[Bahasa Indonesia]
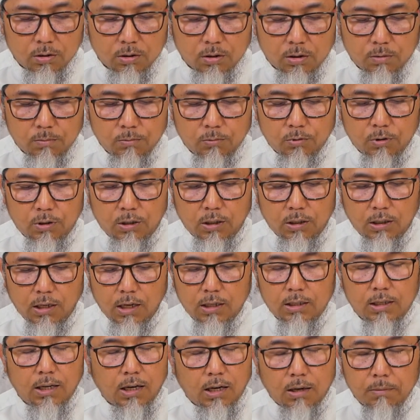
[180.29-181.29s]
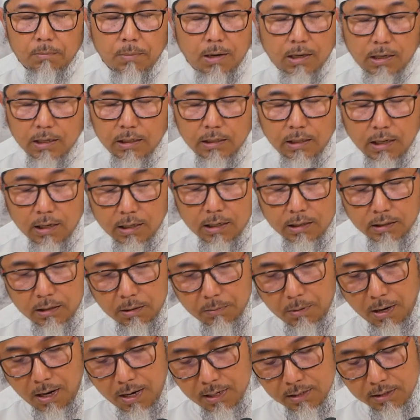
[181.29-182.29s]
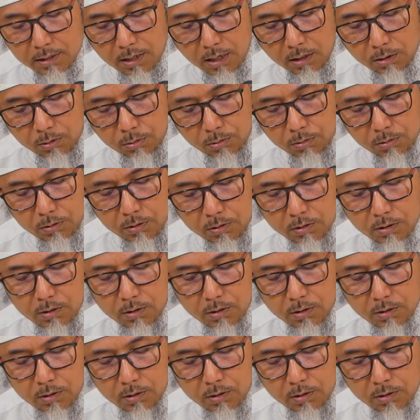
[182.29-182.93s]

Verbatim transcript: kemudian yang kemarin telah kita bahas yaitu